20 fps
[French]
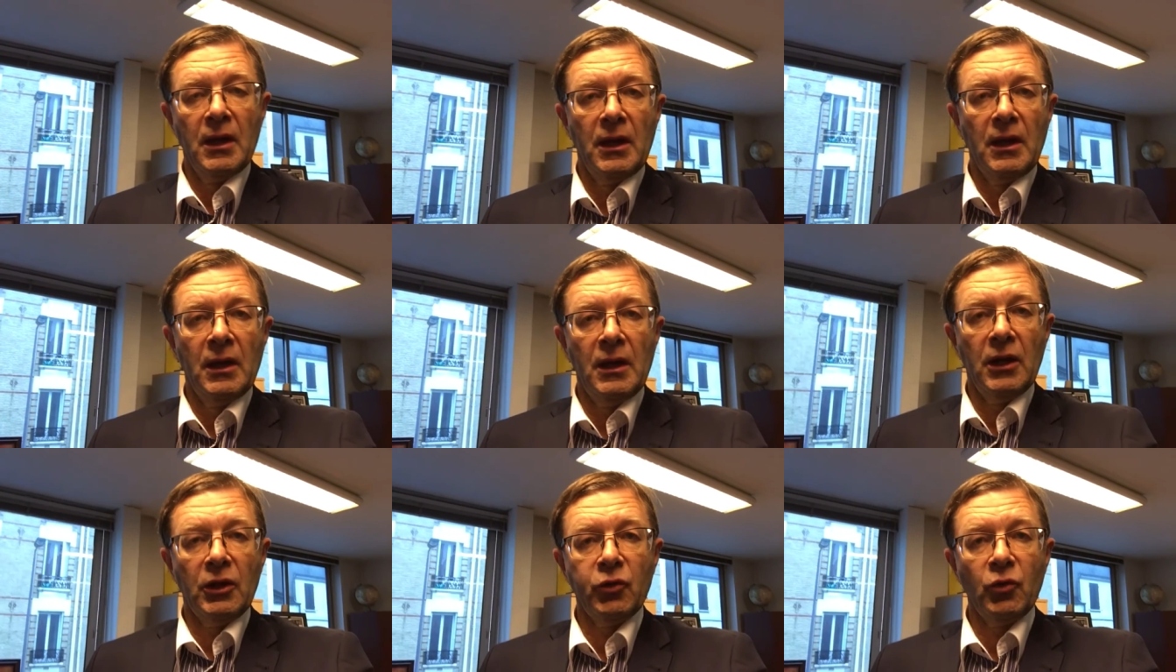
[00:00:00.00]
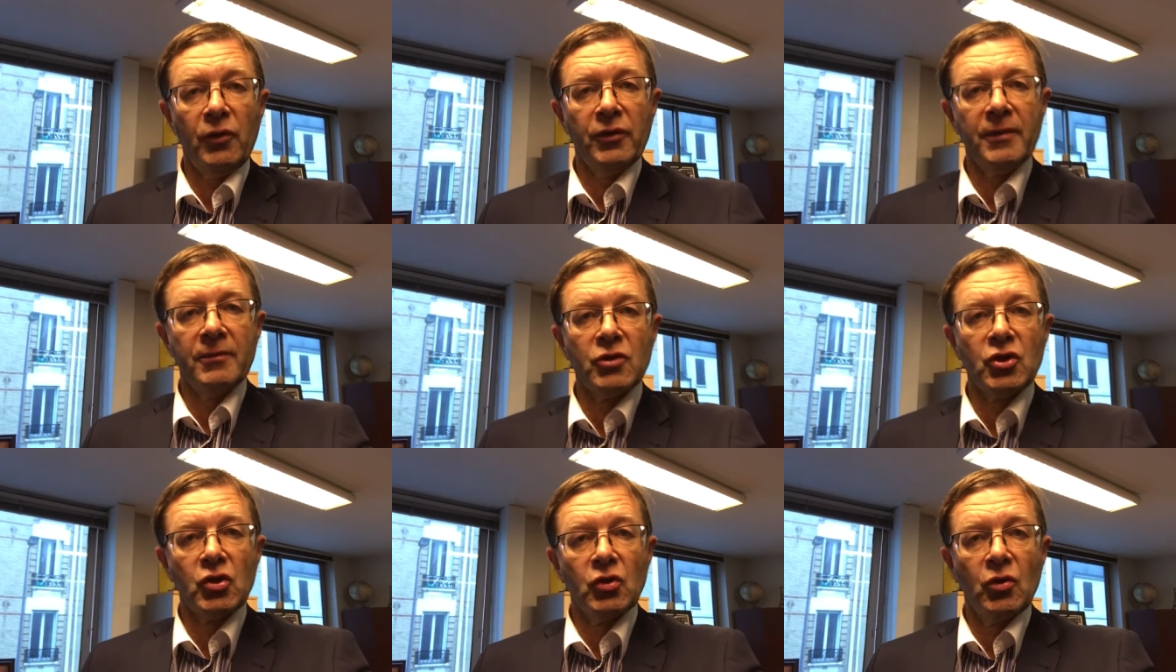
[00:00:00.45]
Et la
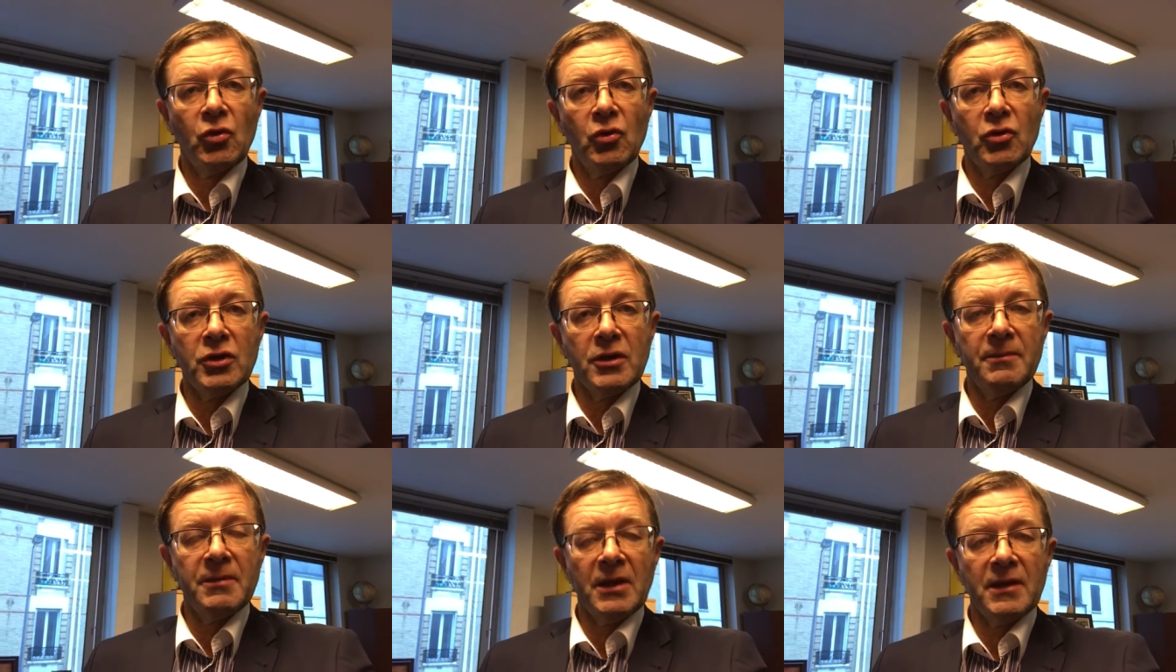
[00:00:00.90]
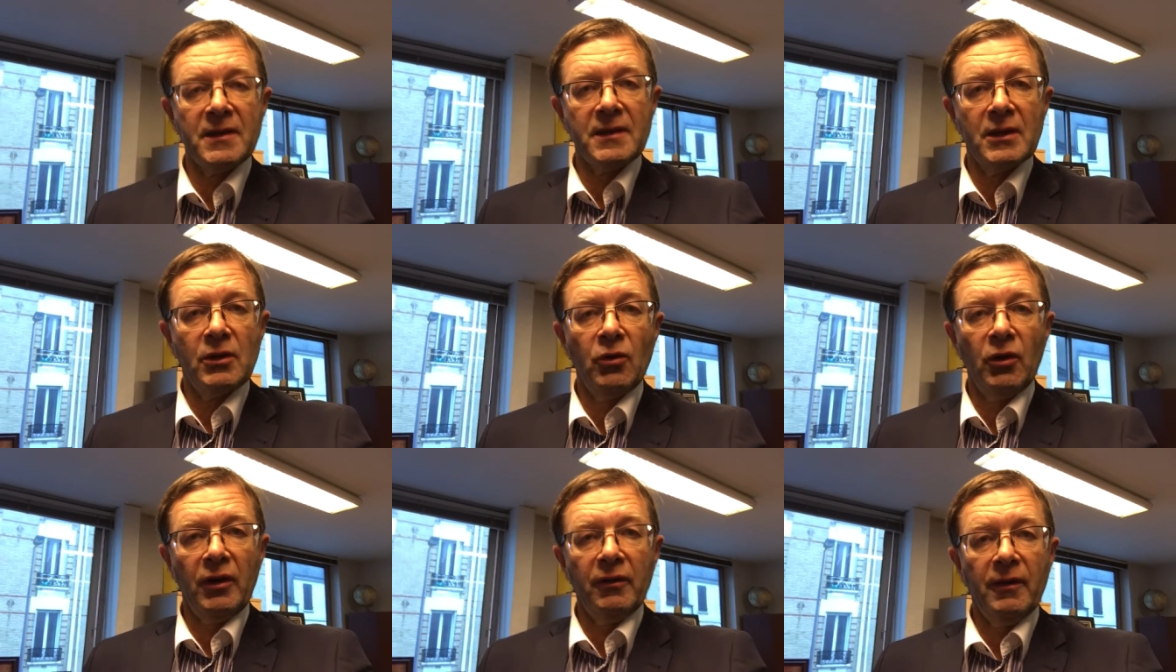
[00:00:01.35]
troisième chose, eh bien, c'est
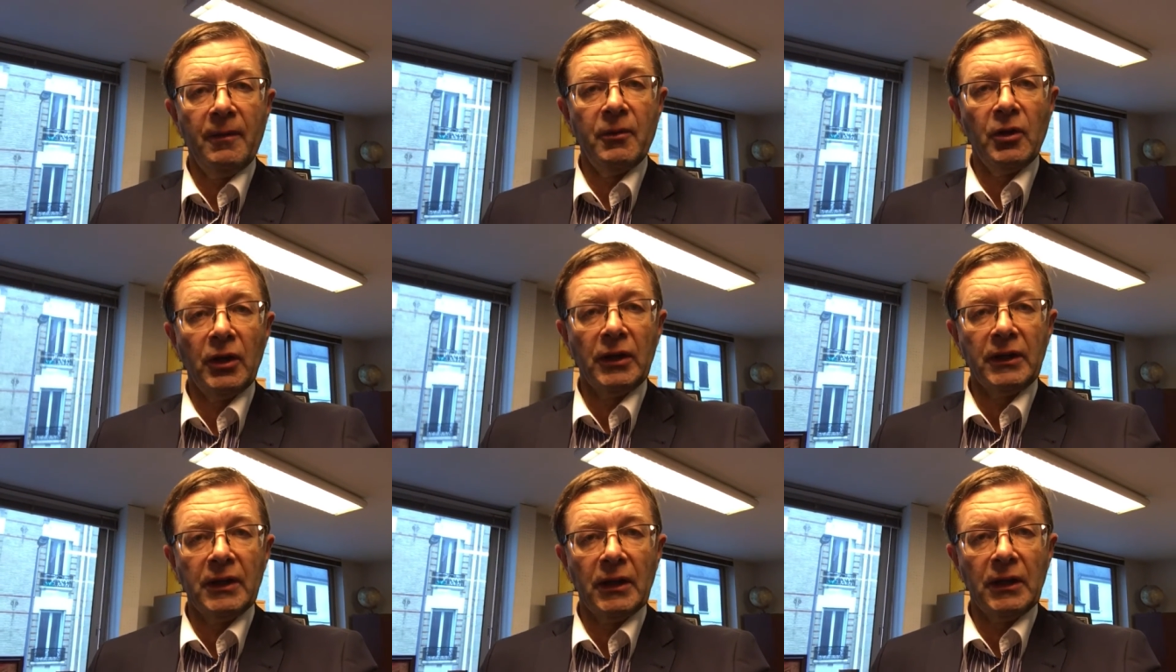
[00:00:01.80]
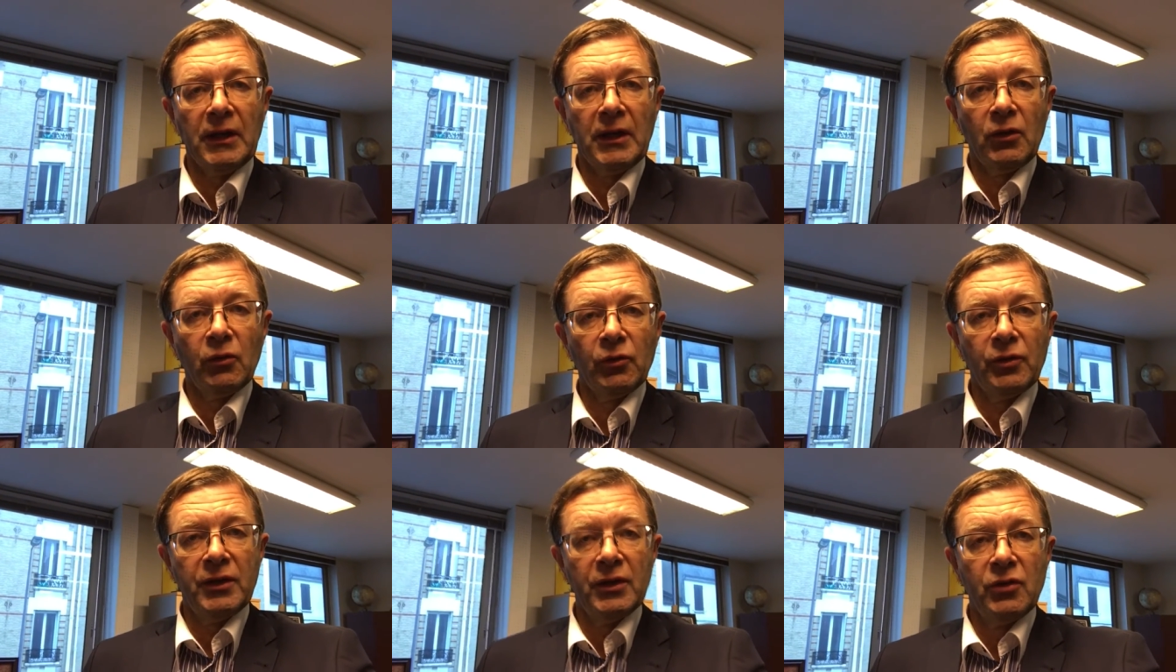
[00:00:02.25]
le rêve américain qui
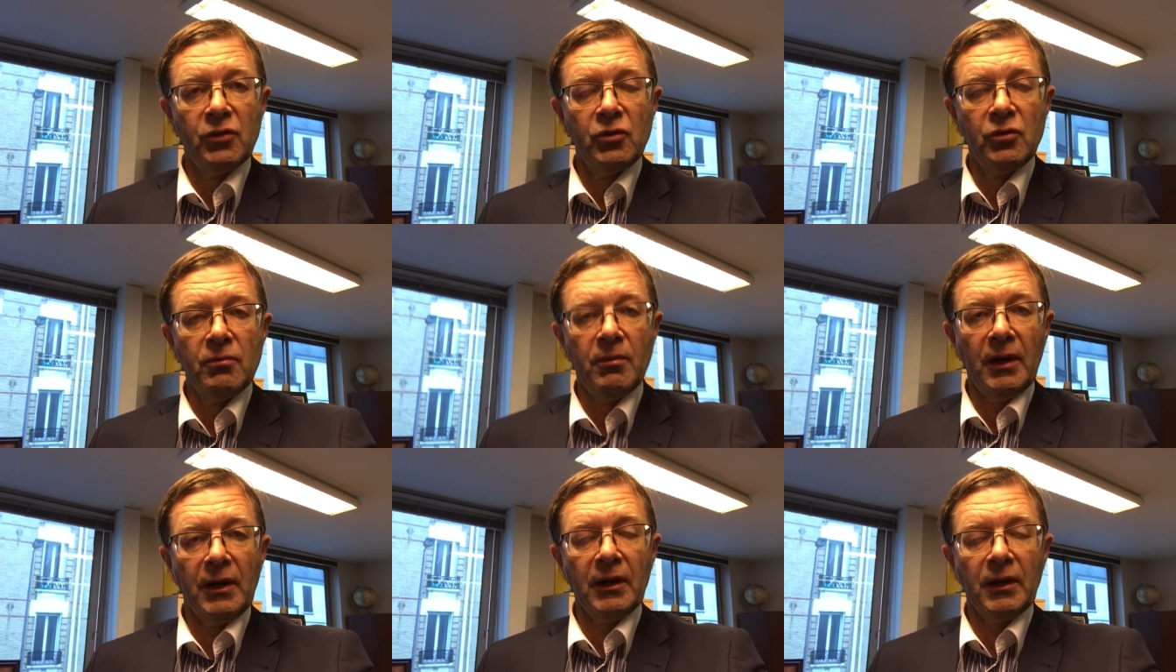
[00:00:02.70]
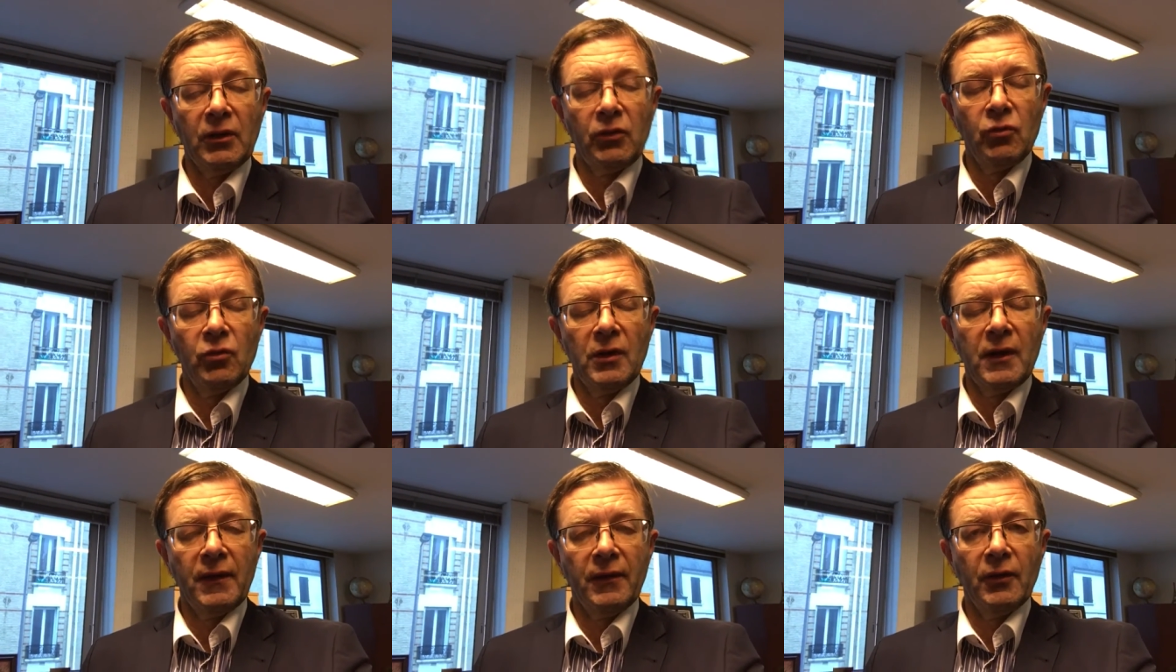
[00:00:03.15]
continue. Malgré
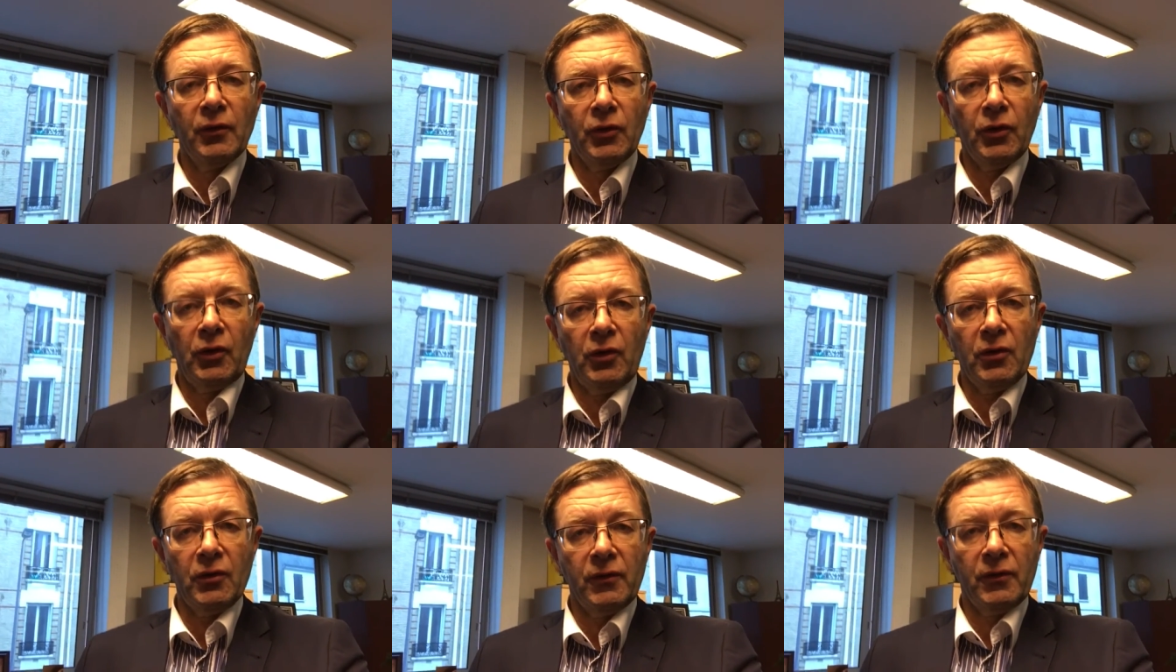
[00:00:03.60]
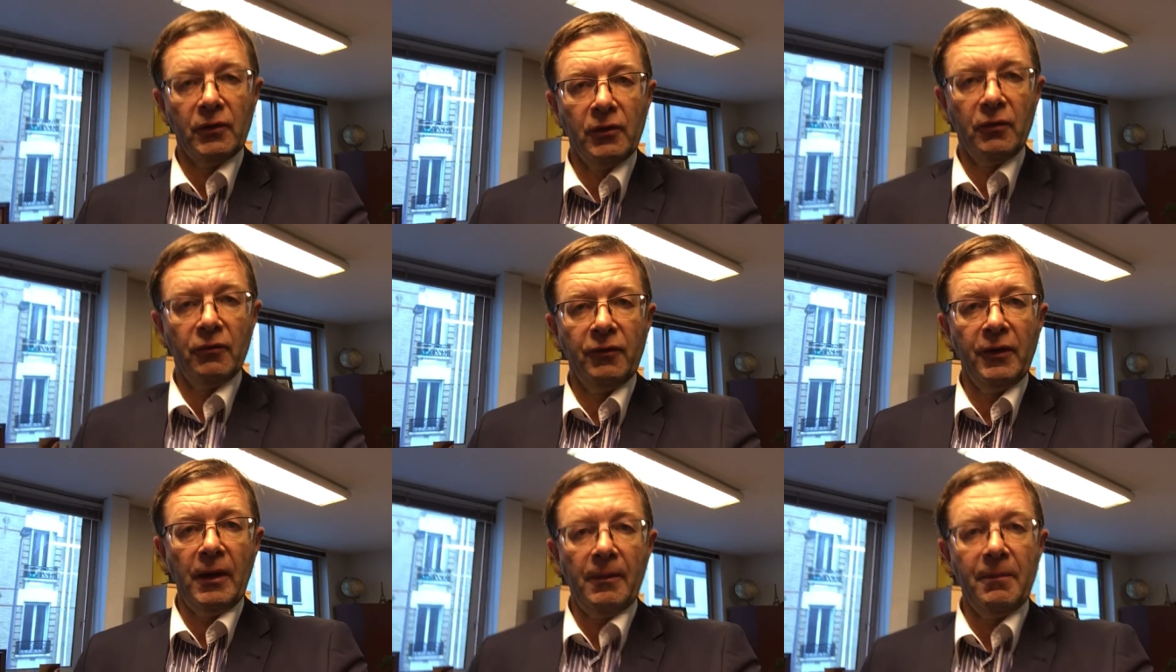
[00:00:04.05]
toutes les outrances
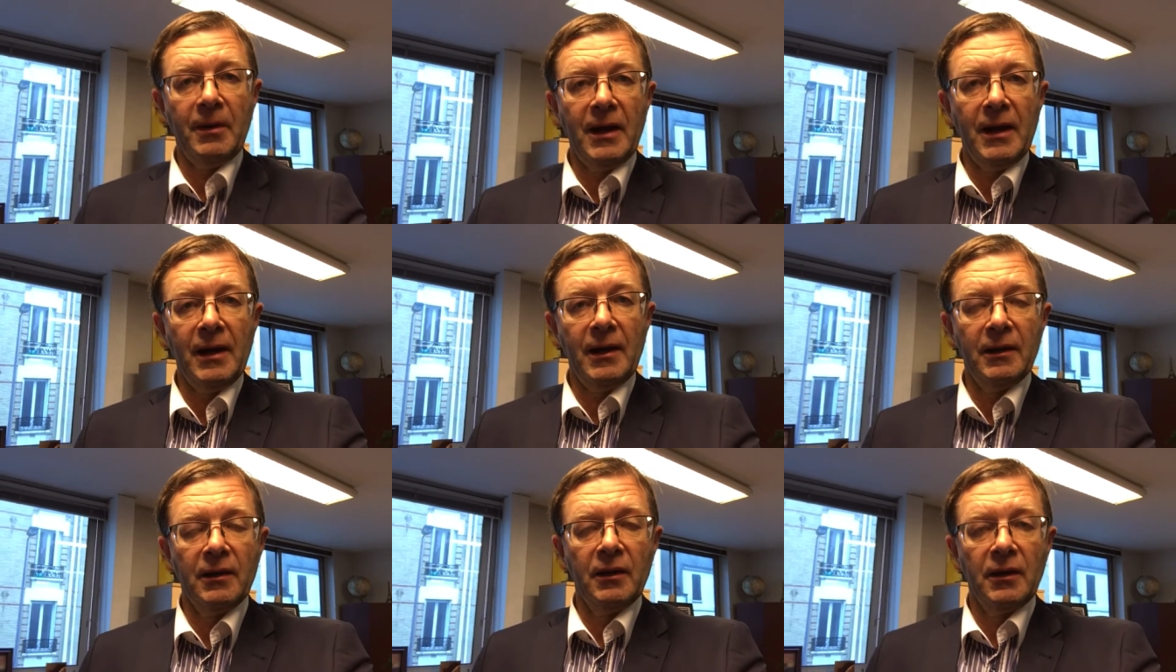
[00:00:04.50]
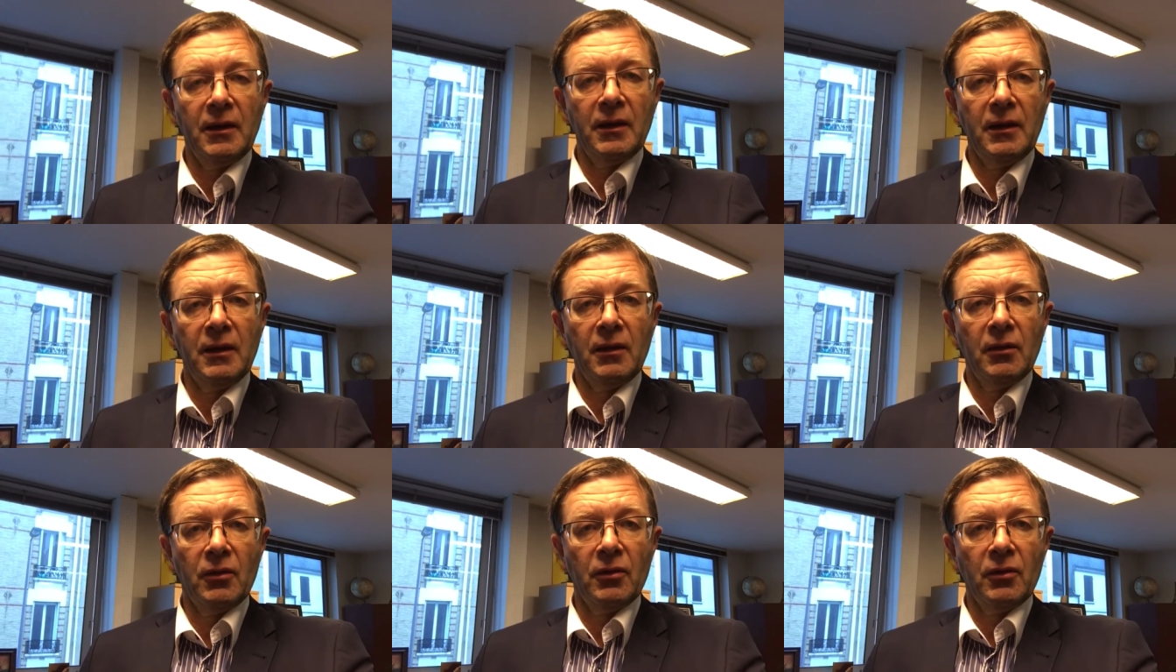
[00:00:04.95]
verbales et